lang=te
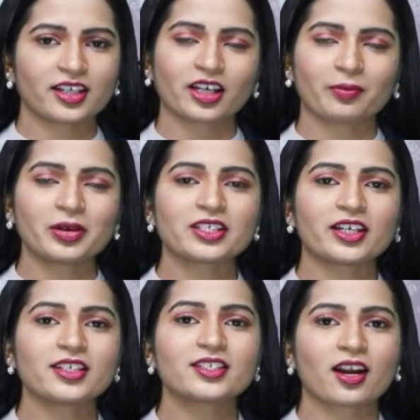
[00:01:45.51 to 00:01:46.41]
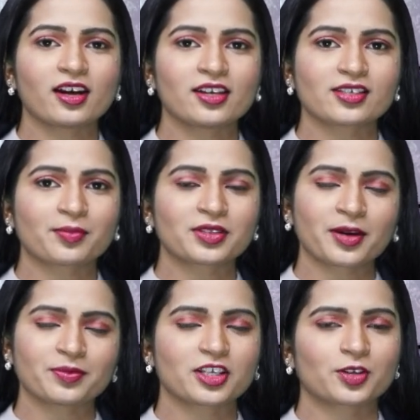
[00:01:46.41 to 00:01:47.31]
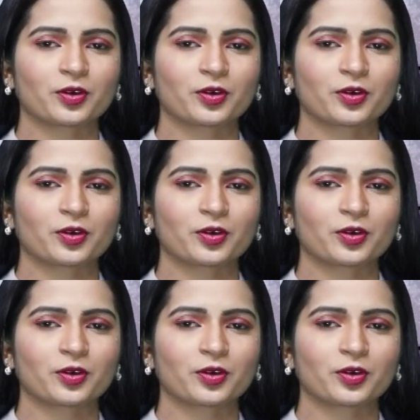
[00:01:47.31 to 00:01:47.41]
చేయండి కమెంట్ చేయండి ఛానల్ని సబ్స్క్రైబ్ చేసుకోండి